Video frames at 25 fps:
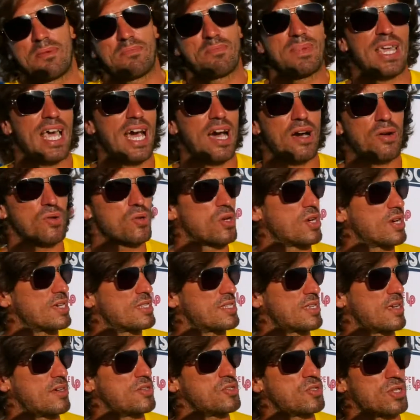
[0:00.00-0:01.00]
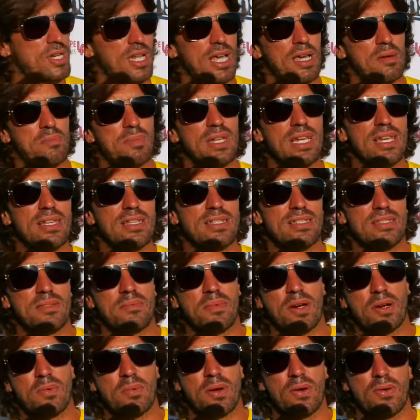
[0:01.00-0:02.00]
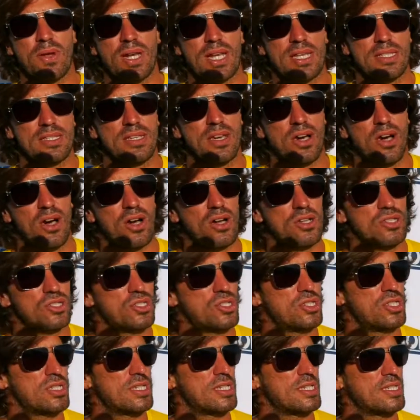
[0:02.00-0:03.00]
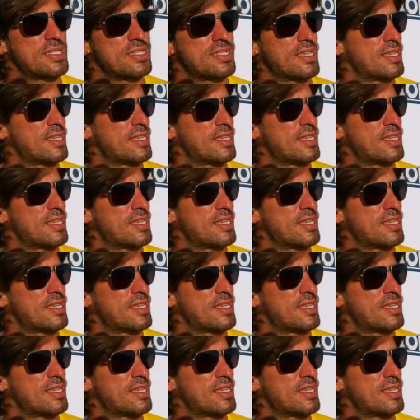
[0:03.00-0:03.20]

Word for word: mi auguro che sia una giornata bellissima come quella di oggi,